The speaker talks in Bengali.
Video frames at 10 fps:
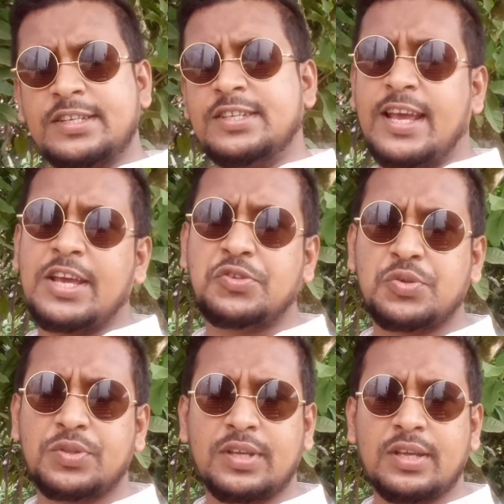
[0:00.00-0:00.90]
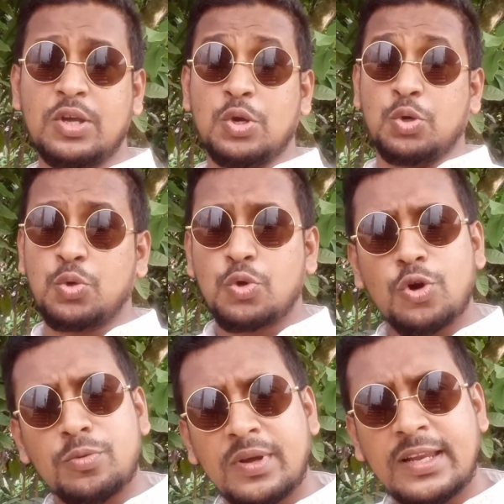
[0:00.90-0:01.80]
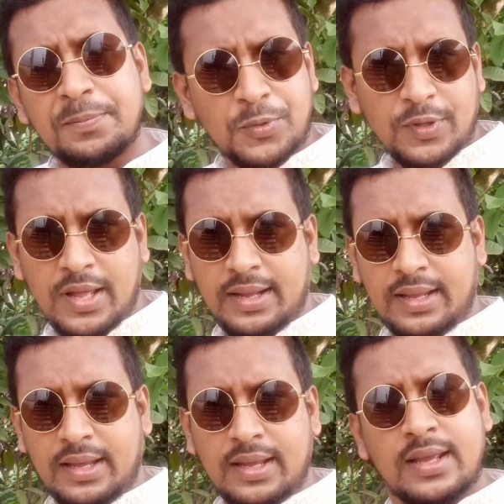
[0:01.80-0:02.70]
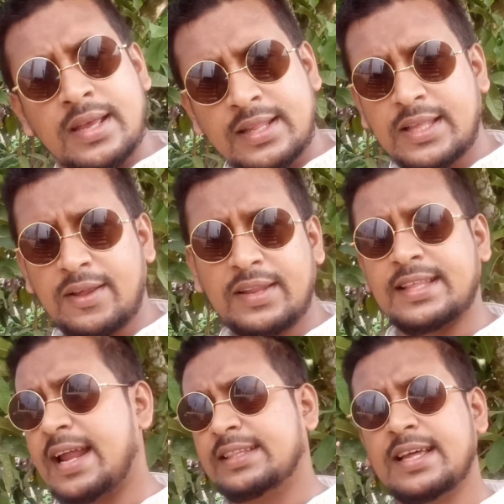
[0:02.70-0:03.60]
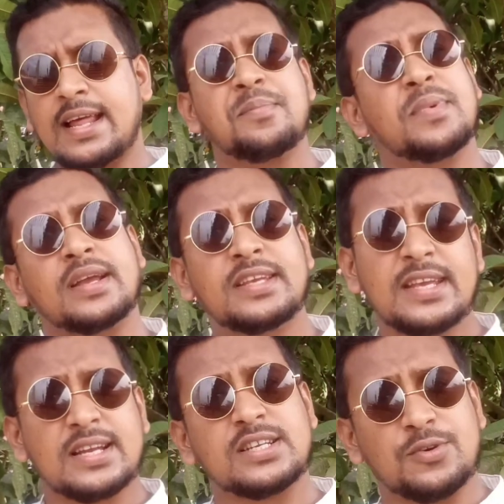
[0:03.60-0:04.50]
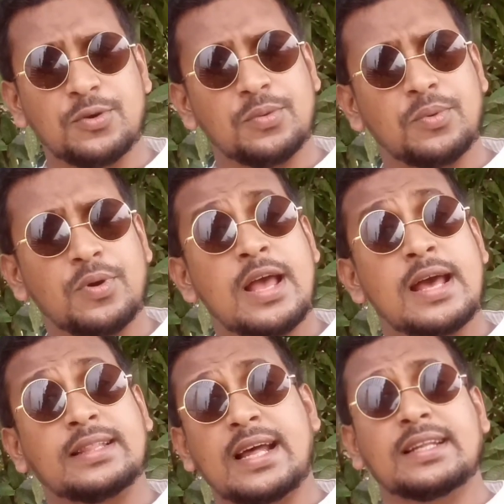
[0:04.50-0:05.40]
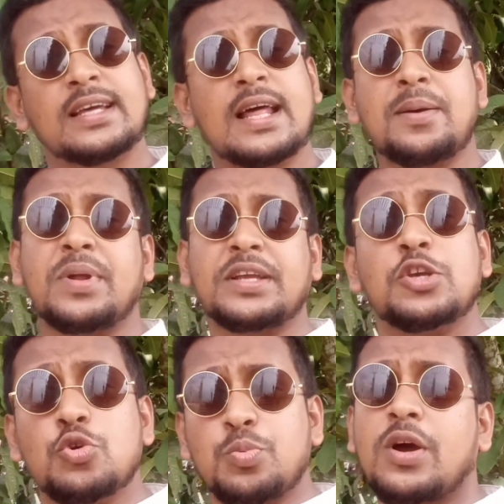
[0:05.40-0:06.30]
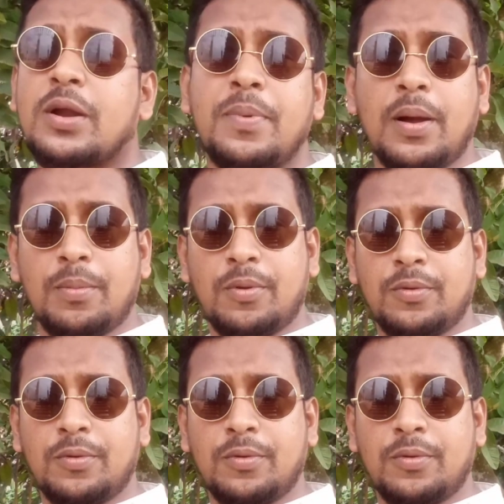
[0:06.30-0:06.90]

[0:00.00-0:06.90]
সেই যদি কুকর্মে লিপ্ত থাকে তাহলে তার দ্বারা আমরা কি আশা করব তার দ্বারা আমরা কি উপকার পাব